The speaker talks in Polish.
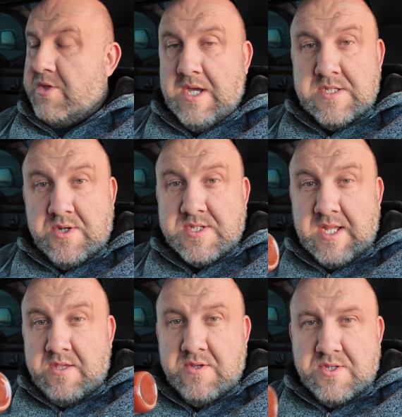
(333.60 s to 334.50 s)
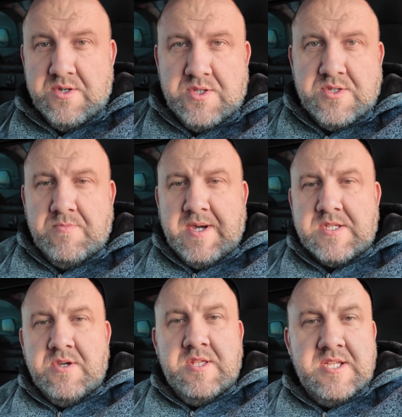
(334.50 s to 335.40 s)
To jest ostatnio coś, co
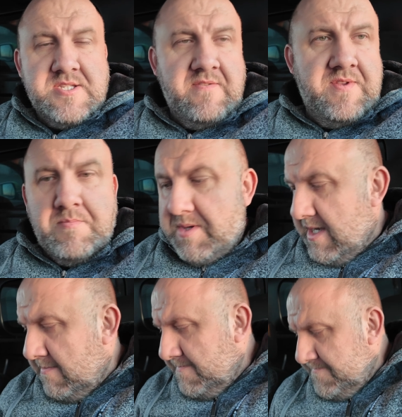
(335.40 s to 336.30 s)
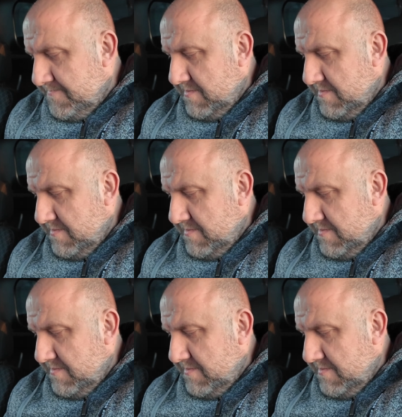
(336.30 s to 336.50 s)
bardzo intensywnie pijam.